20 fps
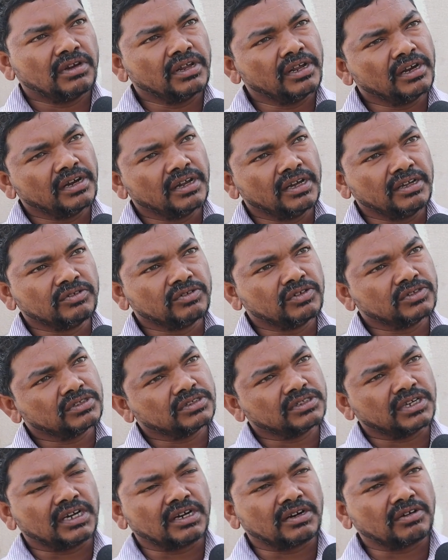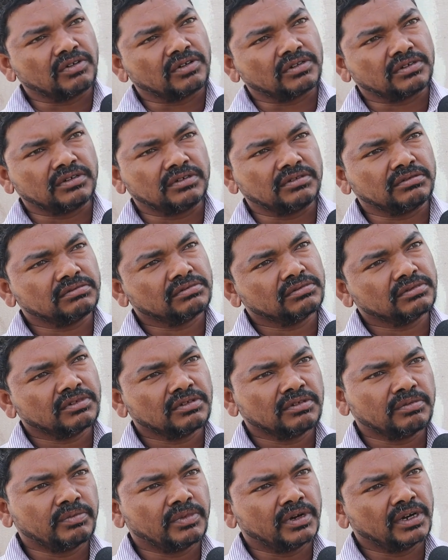లైన్ లైన్కి వచ్చి ఆండర్ కొడతాడు
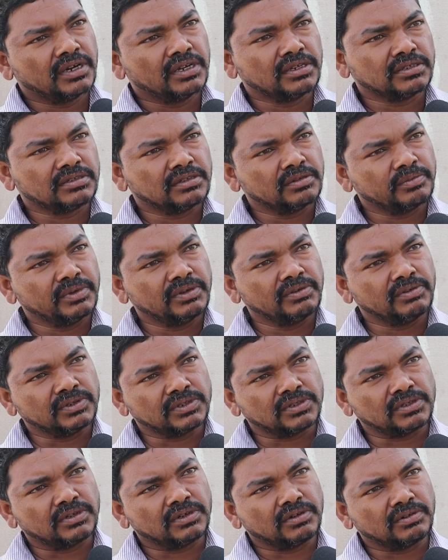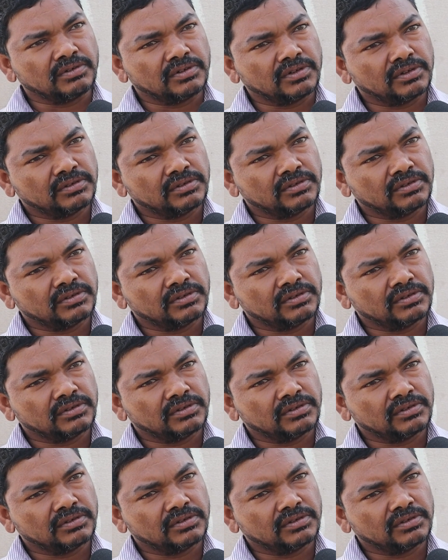బాగానే వస్తుంది భీమ వేస్తుంది